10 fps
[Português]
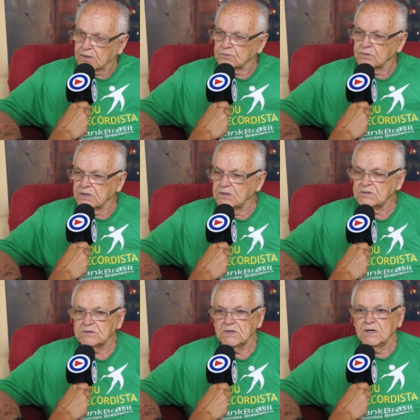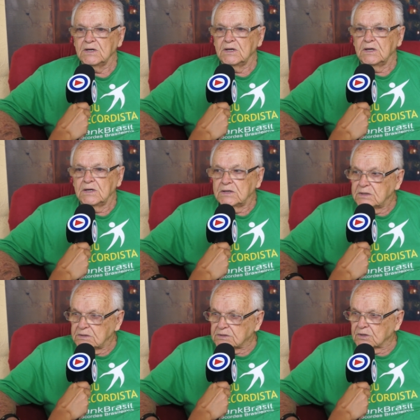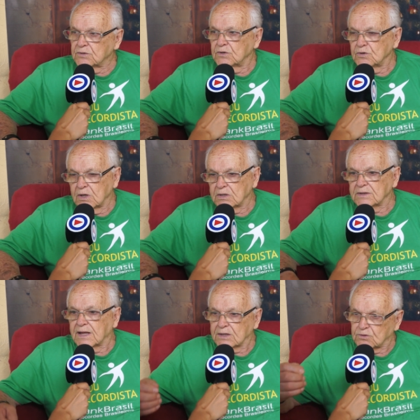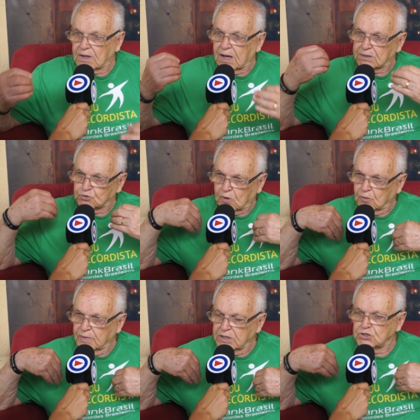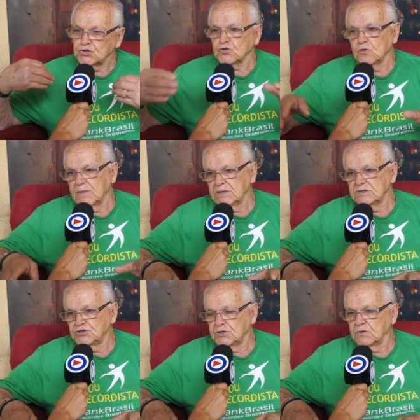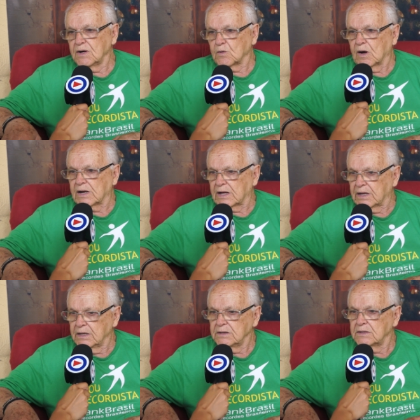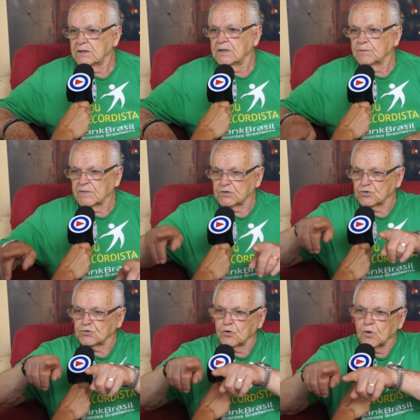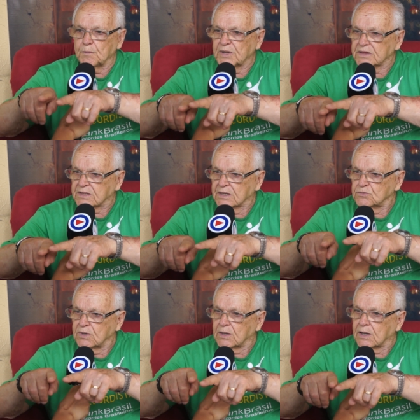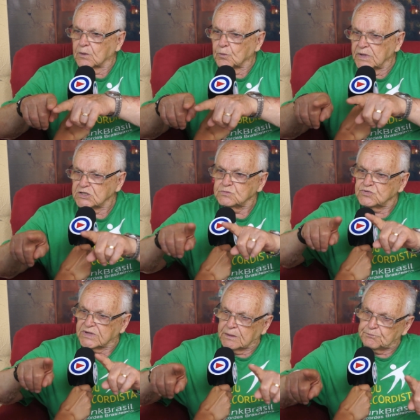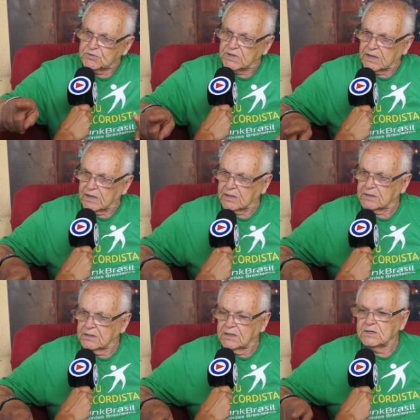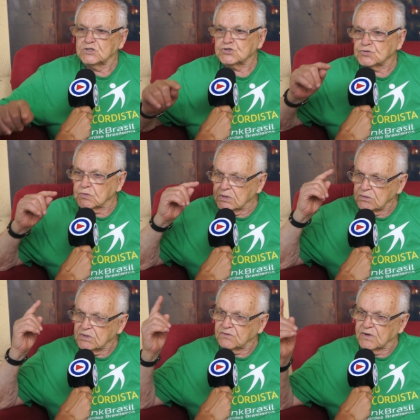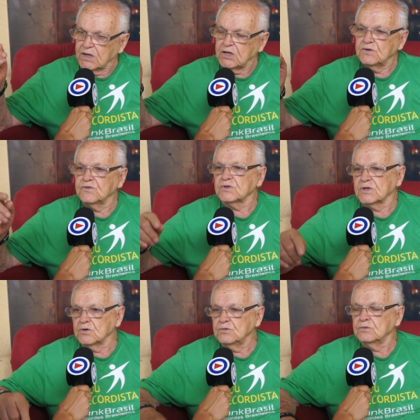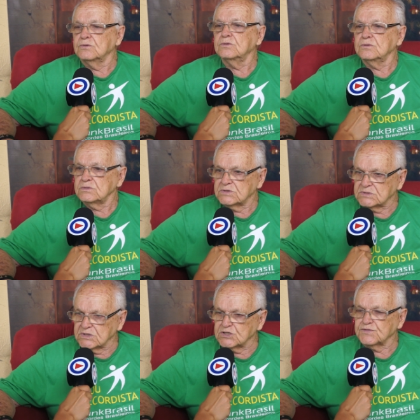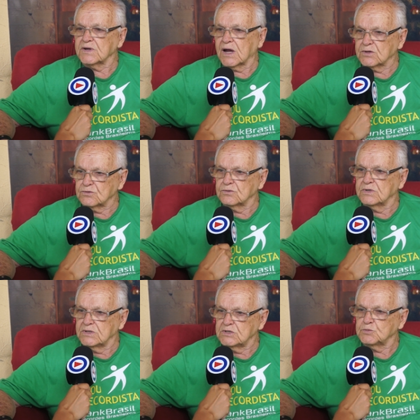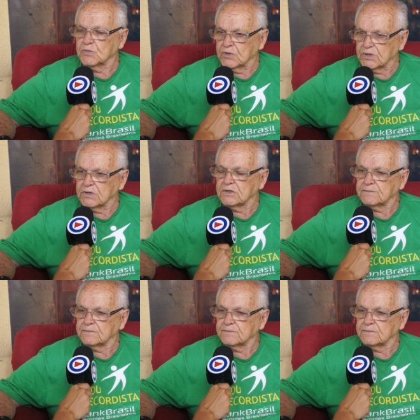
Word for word: lá com o Guinness. Então eu na, atualmente sou o mais antigo agora, né? Mas eu estou completando ao mesmo tempo dele. O ano que vem é que eu vou ter o certificado do Guinness Book.